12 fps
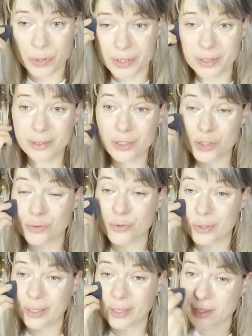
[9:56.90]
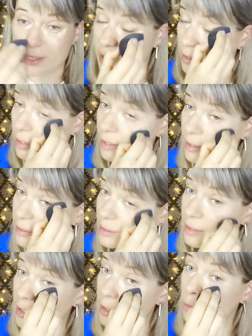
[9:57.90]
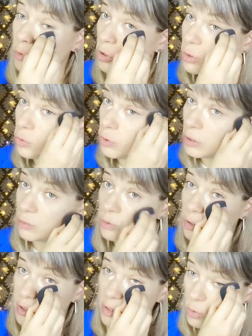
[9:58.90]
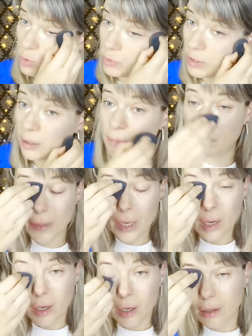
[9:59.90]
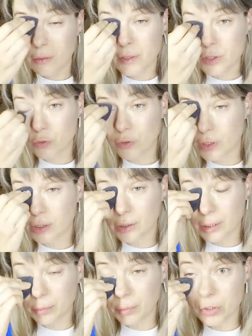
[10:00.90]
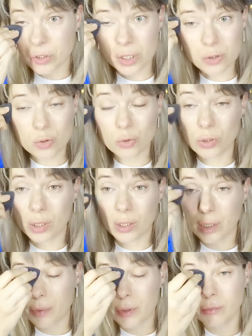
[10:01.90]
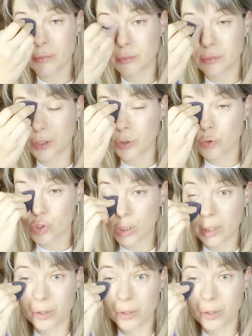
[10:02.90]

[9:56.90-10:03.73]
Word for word: убедилась, что все-таки Краснодар это не мой город. Вот Ростов, да, в Ростове, когда я приезжаю сюда, я прям, у меня